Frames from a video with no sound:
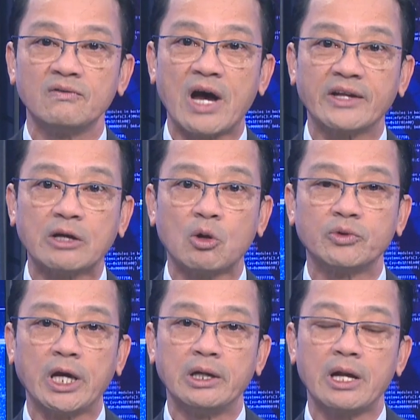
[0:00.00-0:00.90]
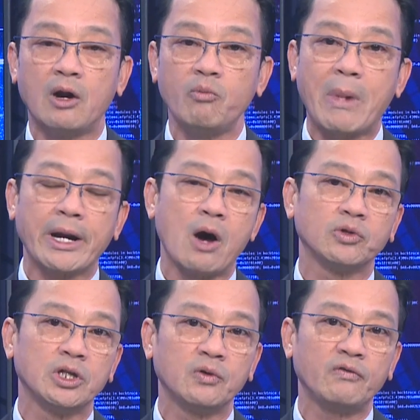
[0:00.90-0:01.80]
Và theo thông tin ờ, lúc ban
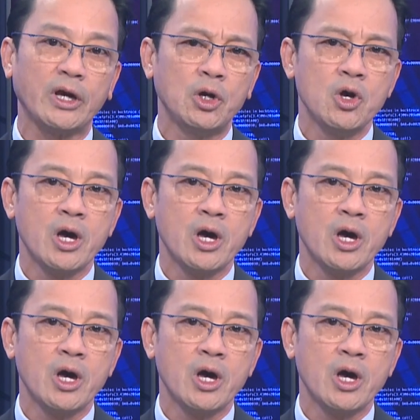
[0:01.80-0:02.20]
đầu thì thưa quý vị,